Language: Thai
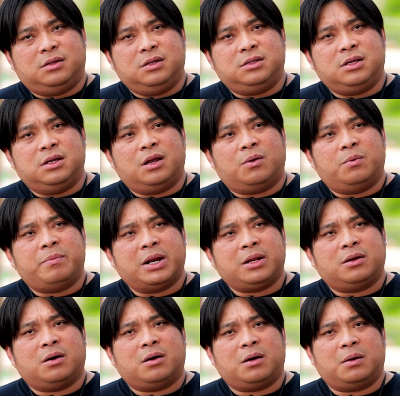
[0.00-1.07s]
จริงๆแล้วมั
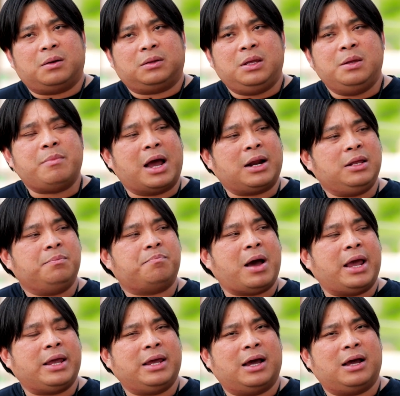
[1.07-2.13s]
นก็ที่มาที่
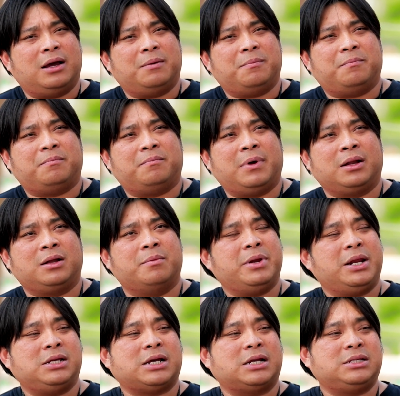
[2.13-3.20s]
ไปอ่ะมันก็
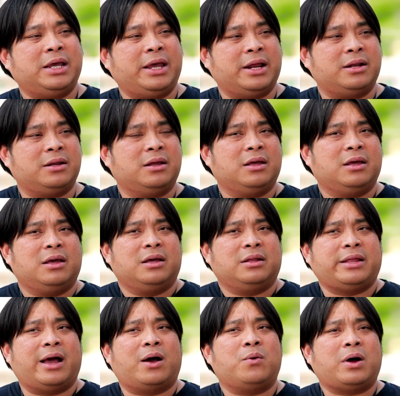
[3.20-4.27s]
ไม่ได้ชัดเจน
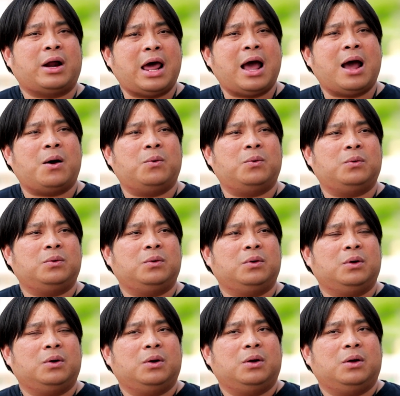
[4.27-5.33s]
แต่คร่า
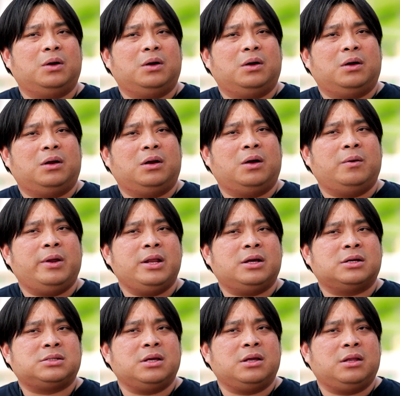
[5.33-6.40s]
วๆเราเล่น
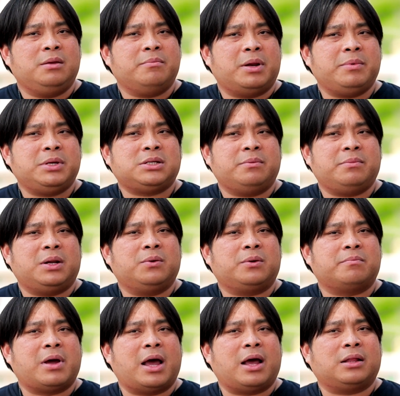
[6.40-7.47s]
กับสิ่งที่มันไม่ใช่มนุ
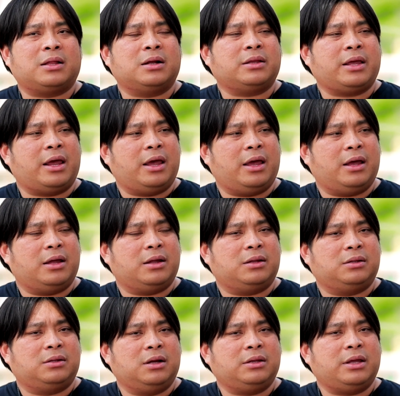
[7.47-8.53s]
ษย์มาตั้งแต่
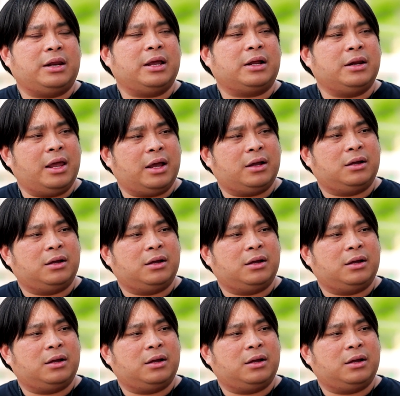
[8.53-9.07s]
ตั้งแต่เด็